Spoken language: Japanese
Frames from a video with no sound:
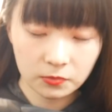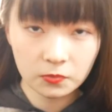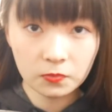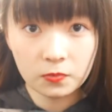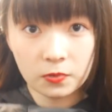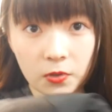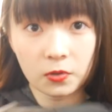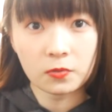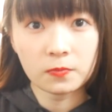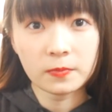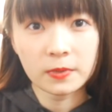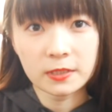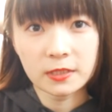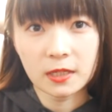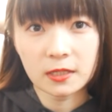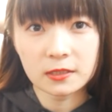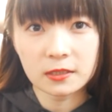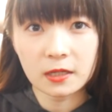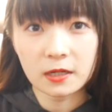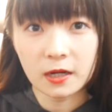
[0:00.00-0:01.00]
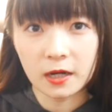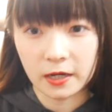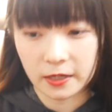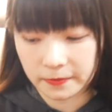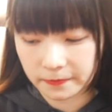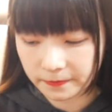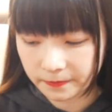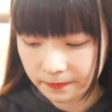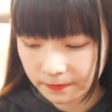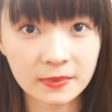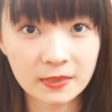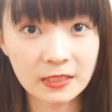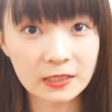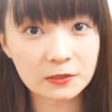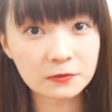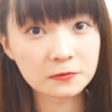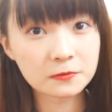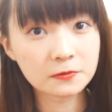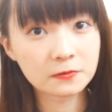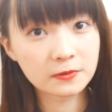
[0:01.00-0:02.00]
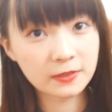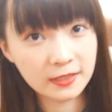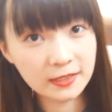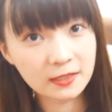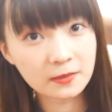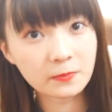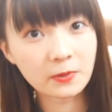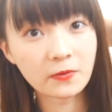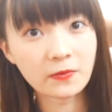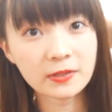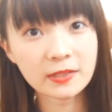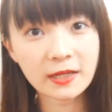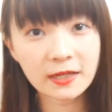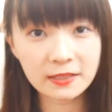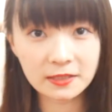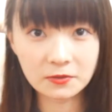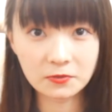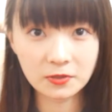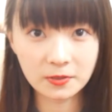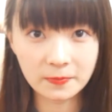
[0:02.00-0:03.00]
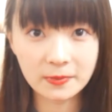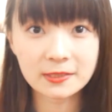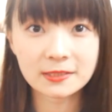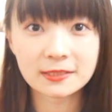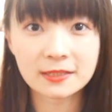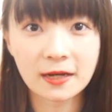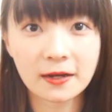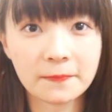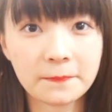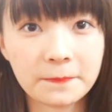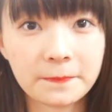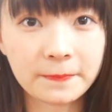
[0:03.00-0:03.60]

これほんまにあったかい。じゃあちょっとネギマは泣いておりますか